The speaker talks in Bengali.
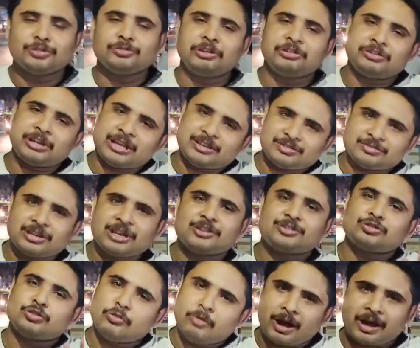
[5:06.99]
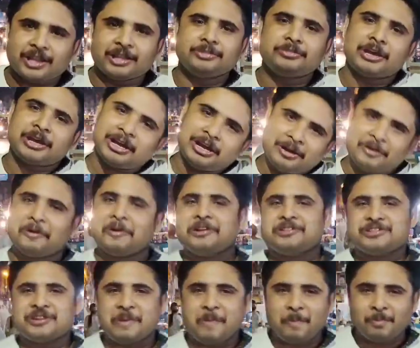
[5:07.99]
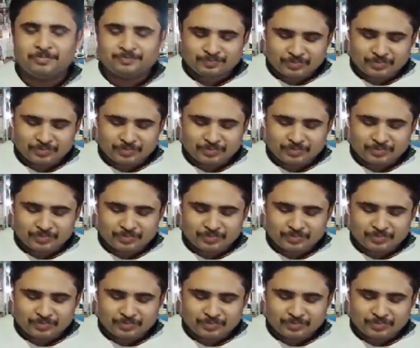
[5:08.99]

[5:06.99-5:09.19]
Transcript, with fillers: সত্যি টেস্টের ছোঁয়া কিন্তু এখানে রয়েছে